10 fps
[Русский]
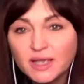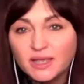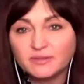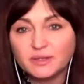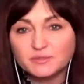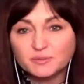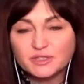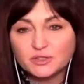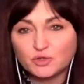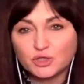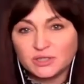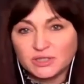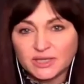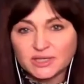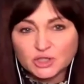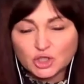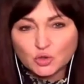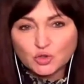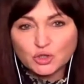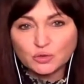И в этом смысле очень интересно,
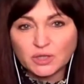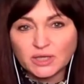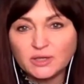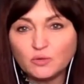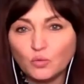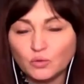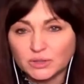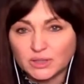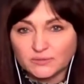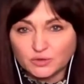что ждет регионы.